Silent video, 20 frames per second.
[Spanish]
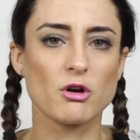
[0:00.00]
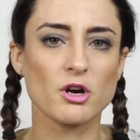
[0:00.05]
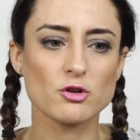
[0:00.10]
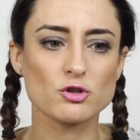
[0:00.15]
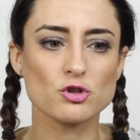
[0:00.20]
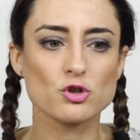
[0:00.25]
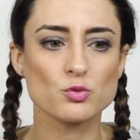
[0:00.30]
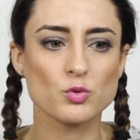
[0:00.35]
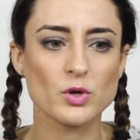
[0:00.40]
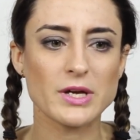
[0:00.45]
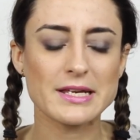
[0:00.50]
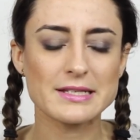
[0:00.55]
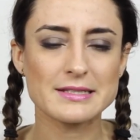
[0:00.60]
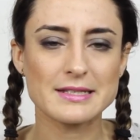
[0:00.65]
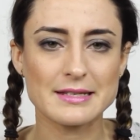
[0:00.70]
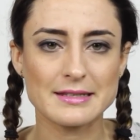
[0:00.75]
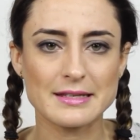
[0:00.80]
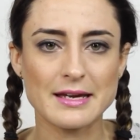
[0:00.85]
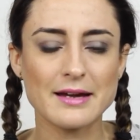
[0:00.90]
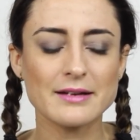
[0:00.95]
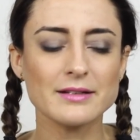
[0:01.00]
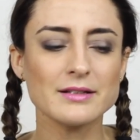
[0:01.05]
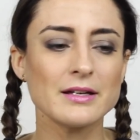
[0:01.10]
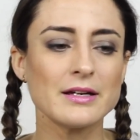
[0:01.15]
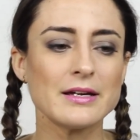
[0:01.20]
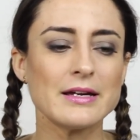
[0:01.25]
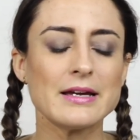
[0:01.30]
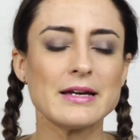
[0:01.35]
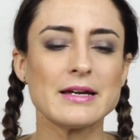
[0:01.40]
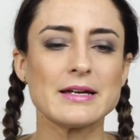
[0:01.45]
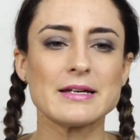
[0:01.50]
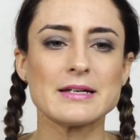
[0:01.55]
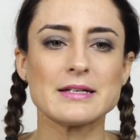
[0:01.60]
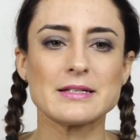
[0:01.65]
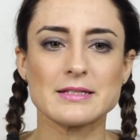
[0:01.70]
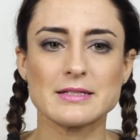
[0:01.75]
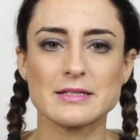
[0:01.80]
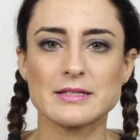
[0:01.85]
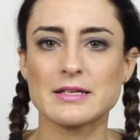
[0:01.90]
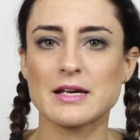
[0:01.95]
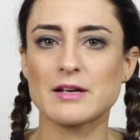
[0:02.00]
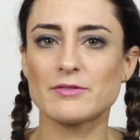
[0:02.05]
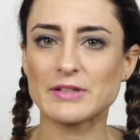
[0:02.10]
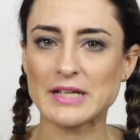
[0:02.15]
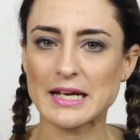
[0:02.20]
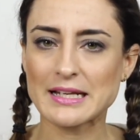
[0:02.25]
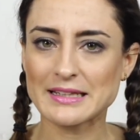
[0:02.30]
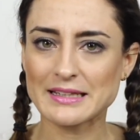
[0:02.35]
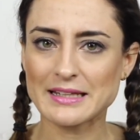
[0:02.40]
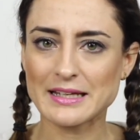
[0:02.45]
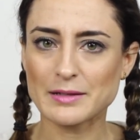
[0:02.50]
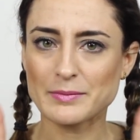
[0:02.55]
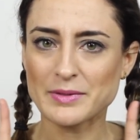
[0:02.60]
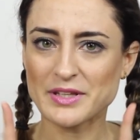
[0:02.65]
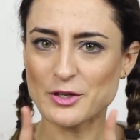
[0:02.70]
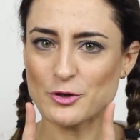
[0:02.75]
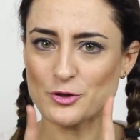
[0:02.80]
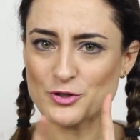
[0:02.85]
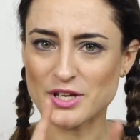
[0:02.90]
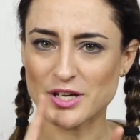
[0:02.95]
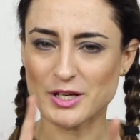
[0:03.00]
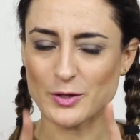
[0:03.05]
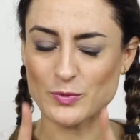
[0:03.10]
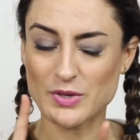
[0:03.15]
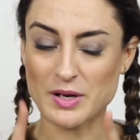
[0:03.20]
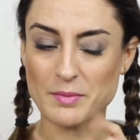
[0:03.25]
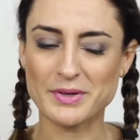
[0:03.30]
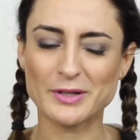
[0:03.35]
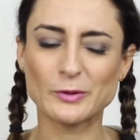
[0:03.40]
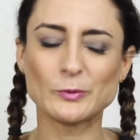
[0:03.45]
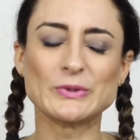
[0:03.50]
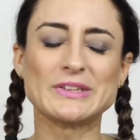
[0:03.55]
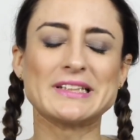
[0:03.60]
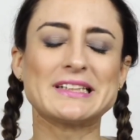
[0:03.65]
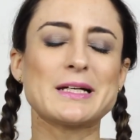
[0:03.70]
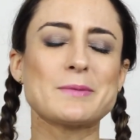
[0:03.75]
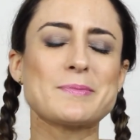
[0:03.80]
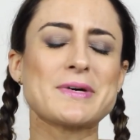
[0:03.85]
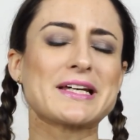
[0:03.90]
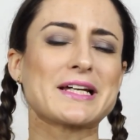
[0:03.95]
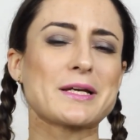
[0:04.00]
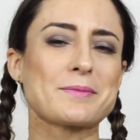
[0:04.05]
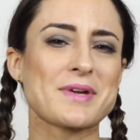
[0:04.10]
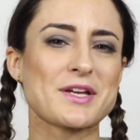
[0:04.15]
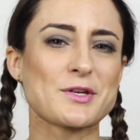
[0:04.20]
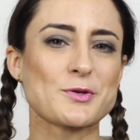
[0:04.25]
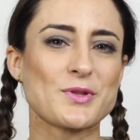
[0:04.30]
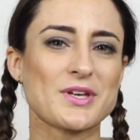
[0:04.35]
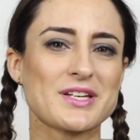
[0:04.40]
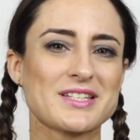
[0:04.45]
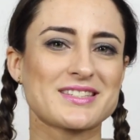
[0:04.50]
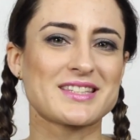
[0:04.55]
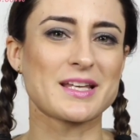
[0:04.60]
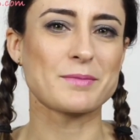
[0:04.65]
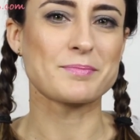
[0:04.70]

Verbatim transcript: Ahora os los voy a enseñar y al final del vídeo os haré una preguntita para que me ayudéis